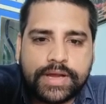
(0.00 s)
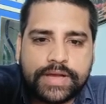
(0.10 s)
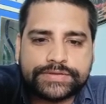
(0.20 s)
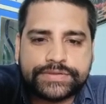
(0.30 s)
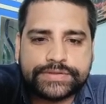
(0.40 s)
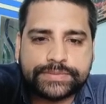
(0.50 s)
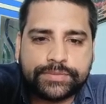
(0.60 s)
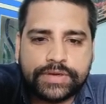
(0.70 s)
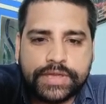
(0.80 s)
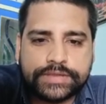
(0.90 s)
आशीष
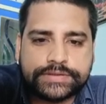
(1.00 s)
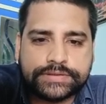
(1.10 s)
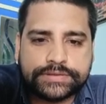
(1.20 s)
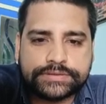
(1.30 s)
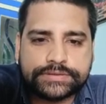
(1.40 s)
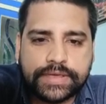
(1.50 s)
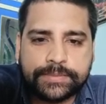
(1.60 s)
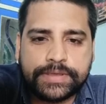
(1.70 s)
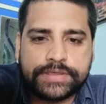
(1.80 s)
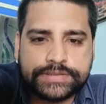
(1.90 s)
मोरिया जी
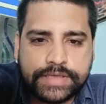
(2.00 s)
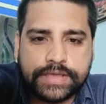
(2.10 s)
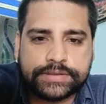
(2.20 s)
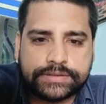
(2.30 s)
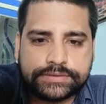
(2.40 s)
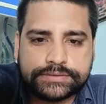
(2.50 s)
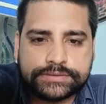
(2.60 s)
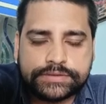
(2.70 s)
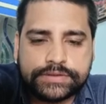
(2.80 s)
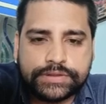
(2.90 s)
अमन निषाद
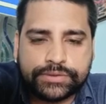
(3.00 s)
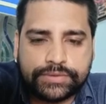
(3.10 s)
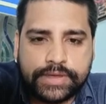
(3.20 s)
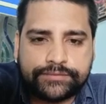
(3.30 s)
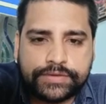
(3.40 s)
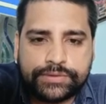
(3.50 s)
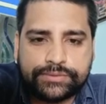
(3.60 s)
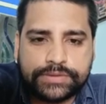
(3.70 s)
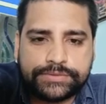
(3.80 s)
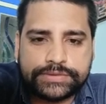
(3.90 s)
गुड
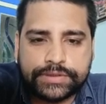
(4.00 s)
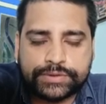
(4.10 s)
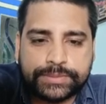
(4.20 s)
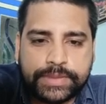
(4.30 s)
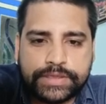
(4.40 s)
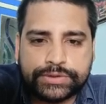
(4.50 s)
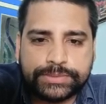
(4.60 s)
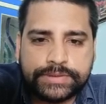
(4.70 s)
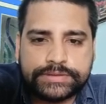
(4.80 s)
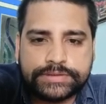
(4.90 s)
आफ्टरनून अभिषेक कुमार
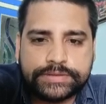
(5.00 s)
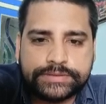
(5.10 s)
दुबे जी